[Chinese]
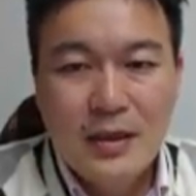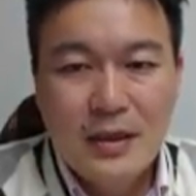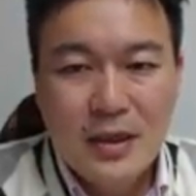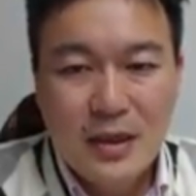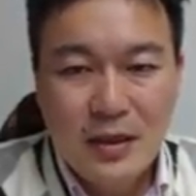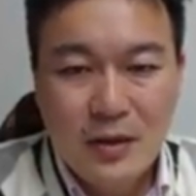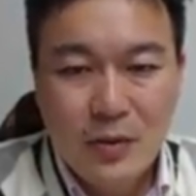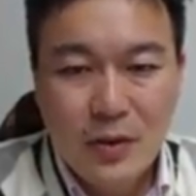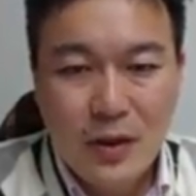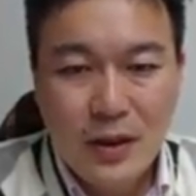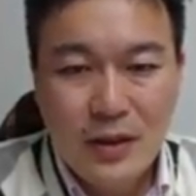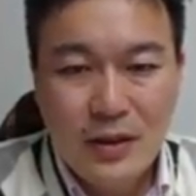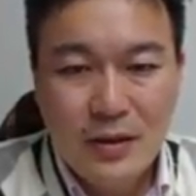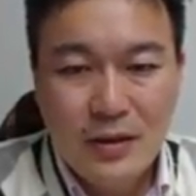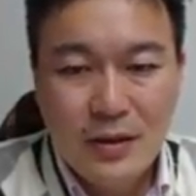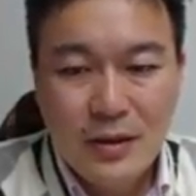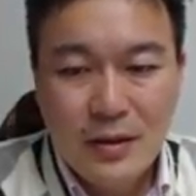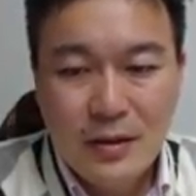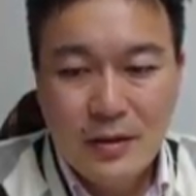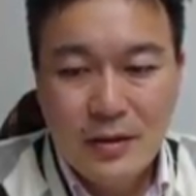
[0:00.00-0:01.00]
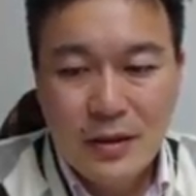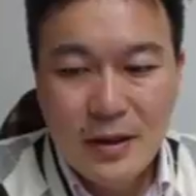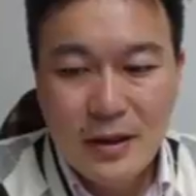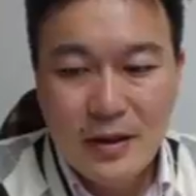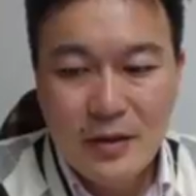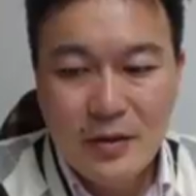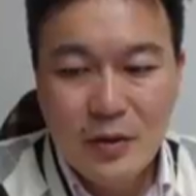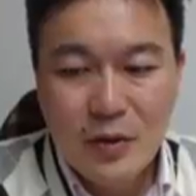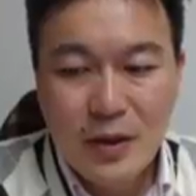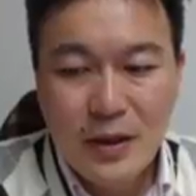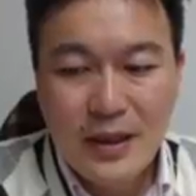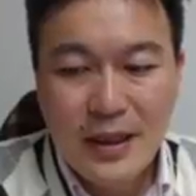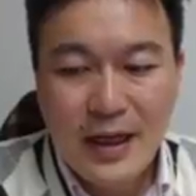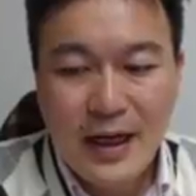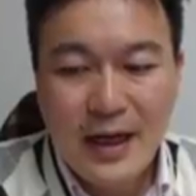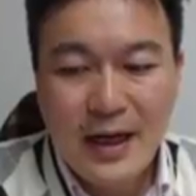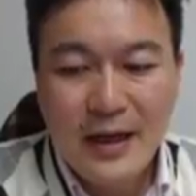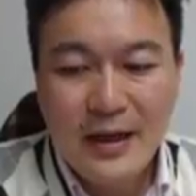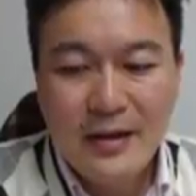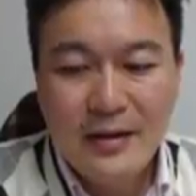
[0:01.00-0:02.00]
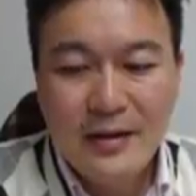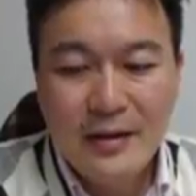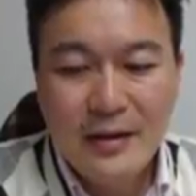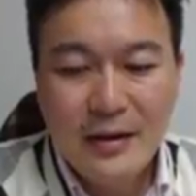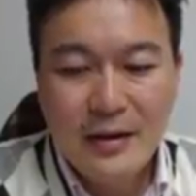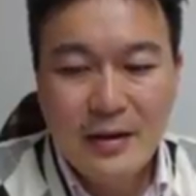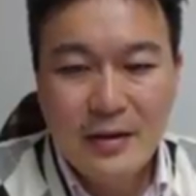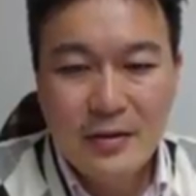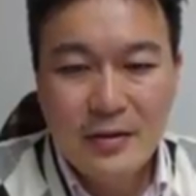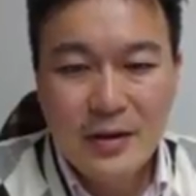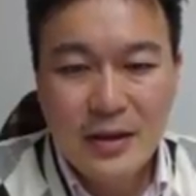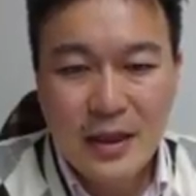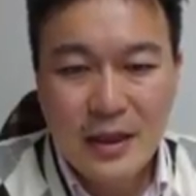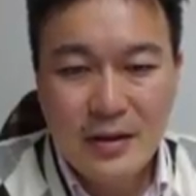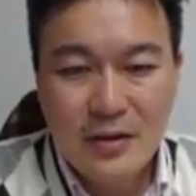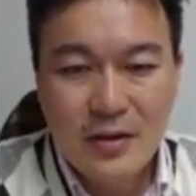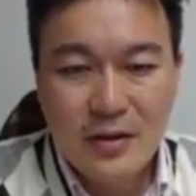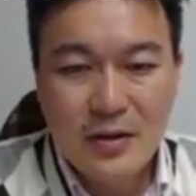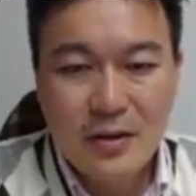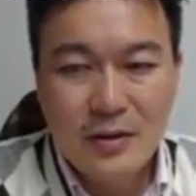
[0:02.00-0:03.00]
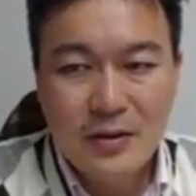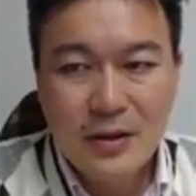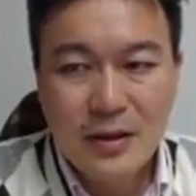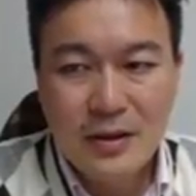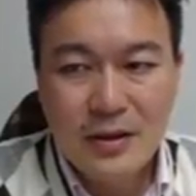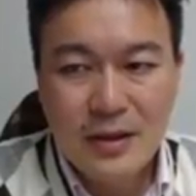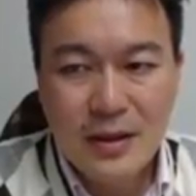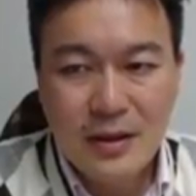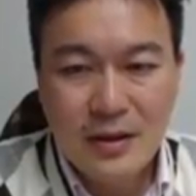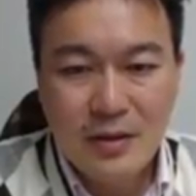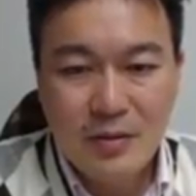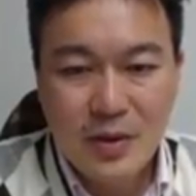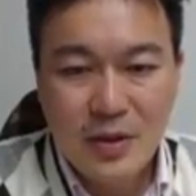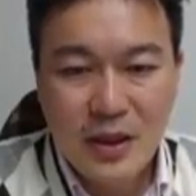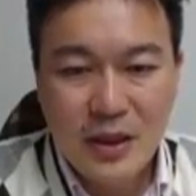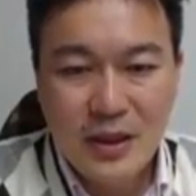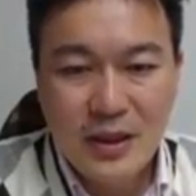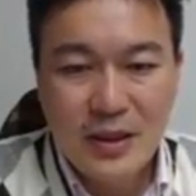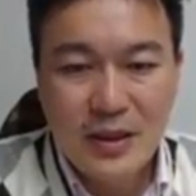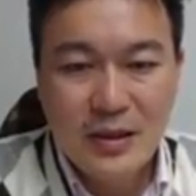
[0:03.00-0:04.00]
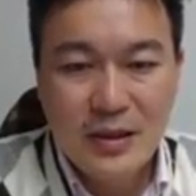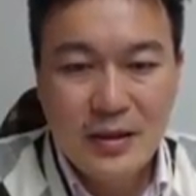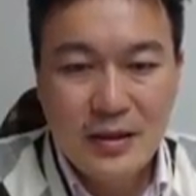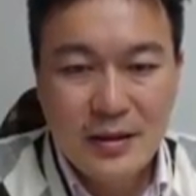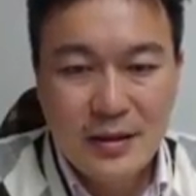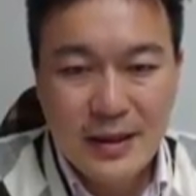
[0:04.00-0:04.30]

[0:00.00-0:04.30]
请问这个最大能够承受的这个 P。